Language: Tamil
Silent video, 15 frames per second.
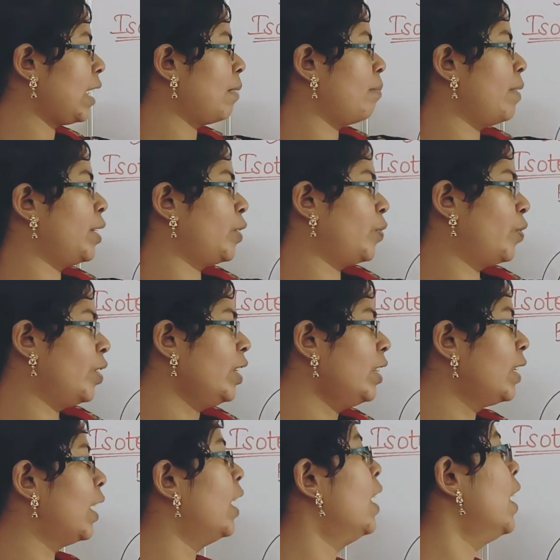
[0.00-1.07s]
எலமெண்ட்
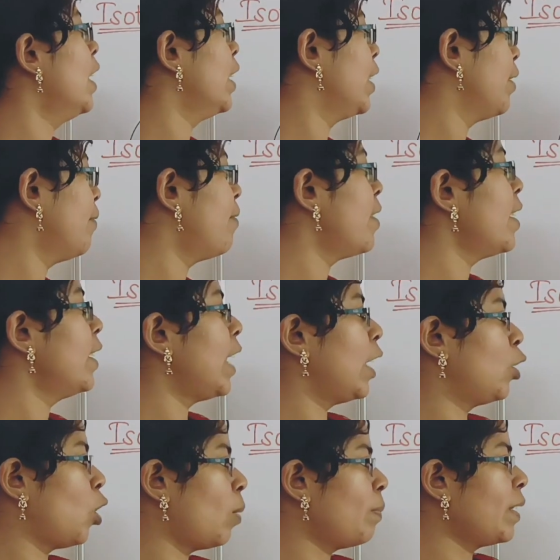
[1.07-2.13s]
வித் டிஃப்ரெண்ட்
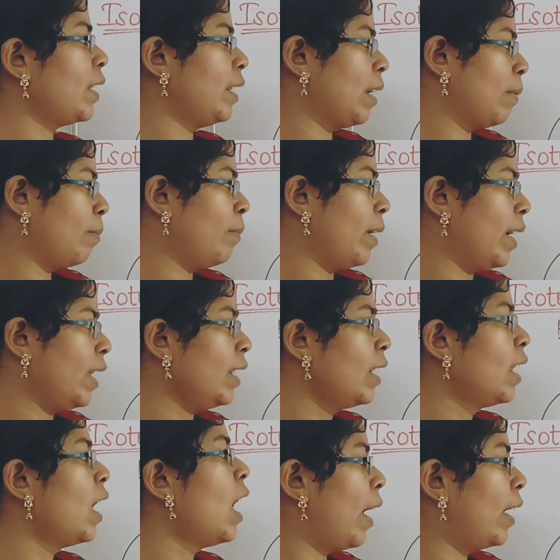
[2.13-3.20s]
அட்டாமிக் நம்பர்
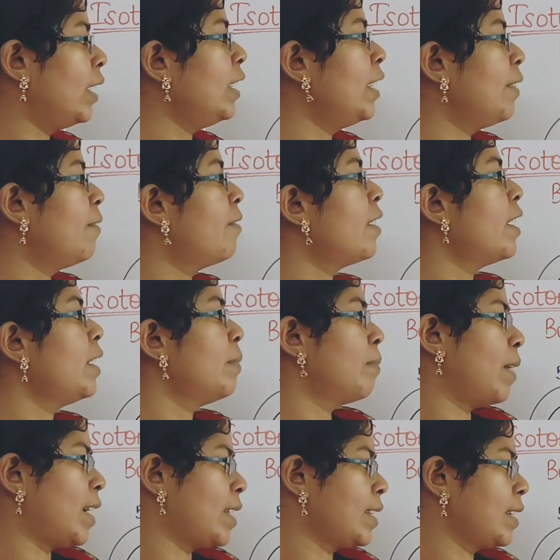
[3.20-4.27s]
அண்ட் டிஃப்ரெண்ட்
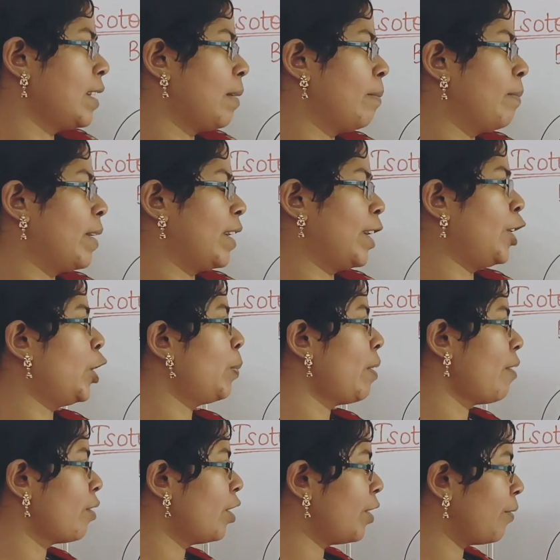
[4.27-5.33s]
மாஸ் நம்பர்
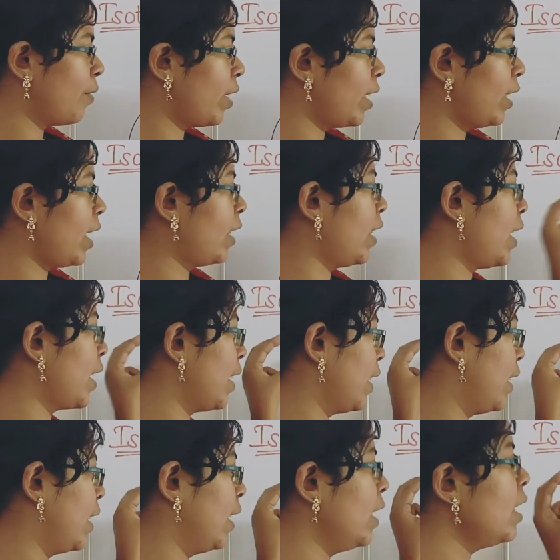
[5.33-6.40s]
ரெண்டுமே வந்து டிஃப்ரெண்ட்டாக தான்
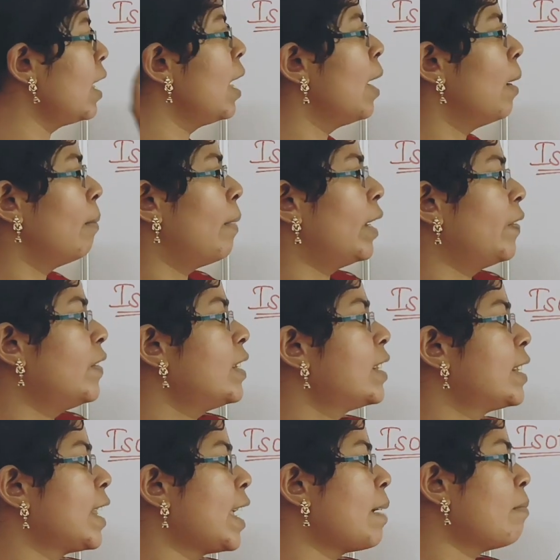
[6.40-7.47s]
இருக்குது பட் வித்
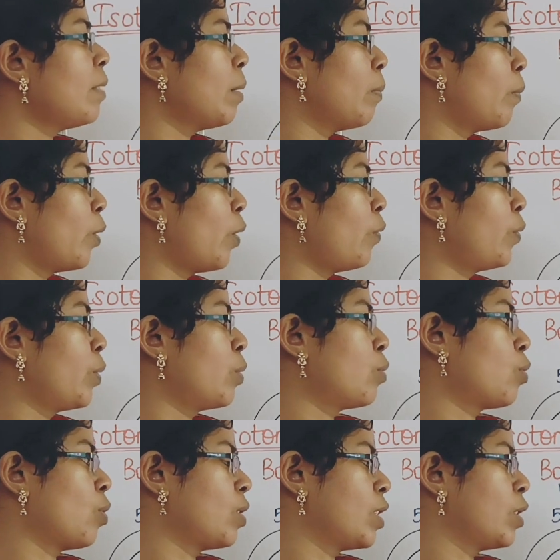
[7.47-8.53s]
சேம் நம்பர் ஆஃப்
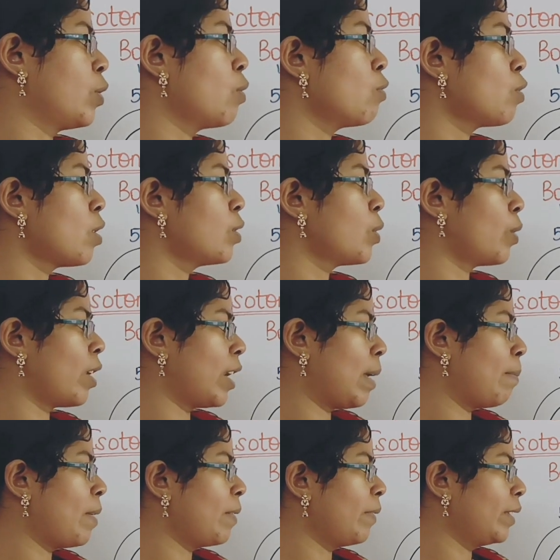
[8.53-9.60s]
நியூட்ரான்ஸ் நியூட்ரான்ஸோட
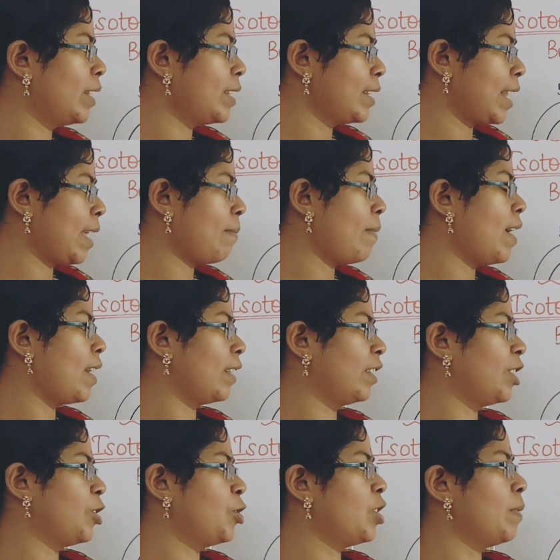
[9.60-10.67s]
நம்பர் வந்து சேமாக
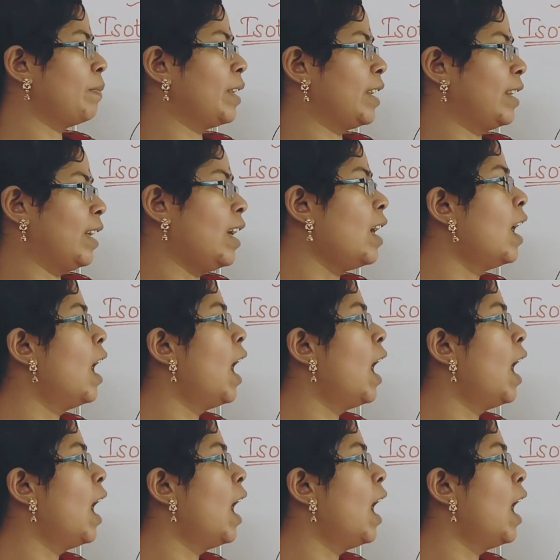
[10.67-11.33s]
இருந்துச்சு அப்படின்னா